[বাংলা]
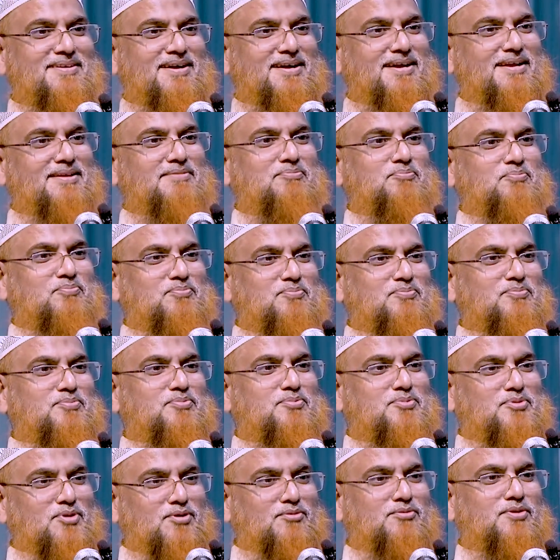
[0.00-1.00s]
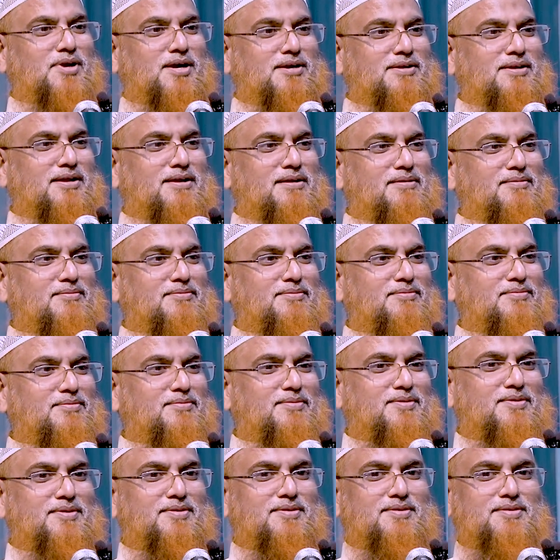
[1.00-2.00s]
এটা ছোট্ট একটা
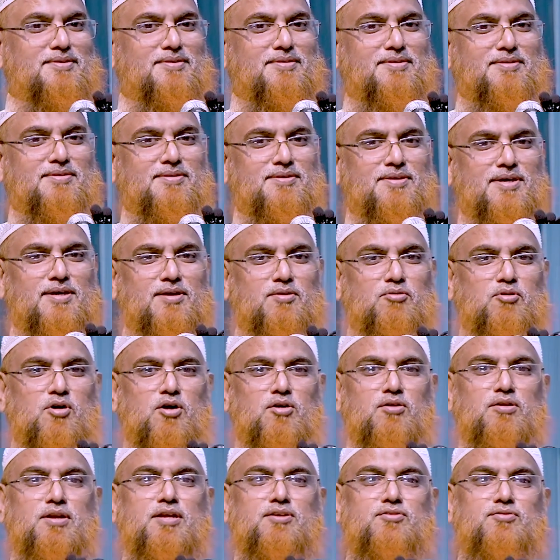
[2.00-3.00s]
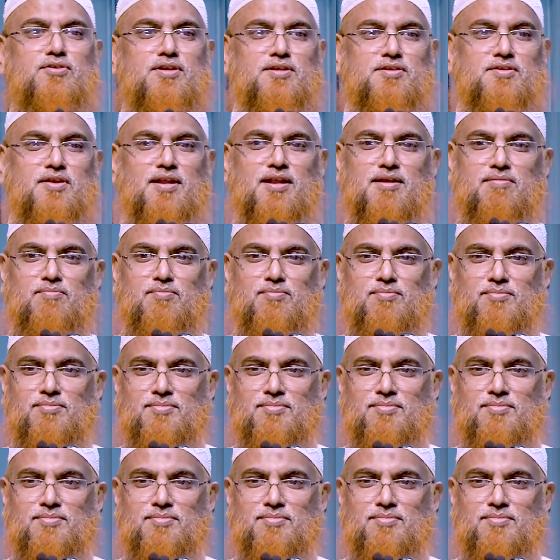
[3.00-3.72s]
এই ঘটনা শুনেছিলাম